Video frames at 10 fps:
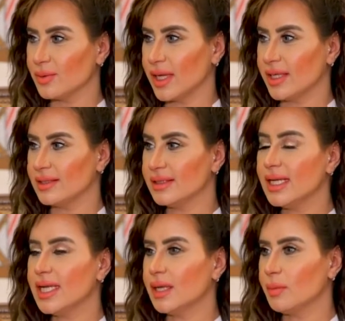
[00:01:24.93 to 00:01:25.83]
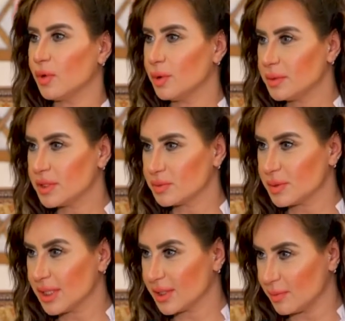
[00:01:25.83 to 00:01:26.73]
ويعني تدل ان موهبتك
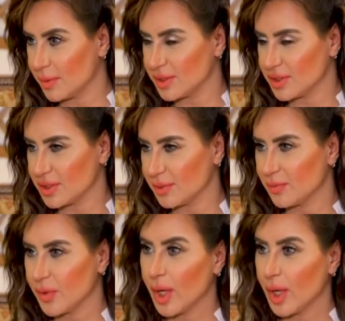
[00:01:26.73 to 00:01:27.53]
بدت مبكر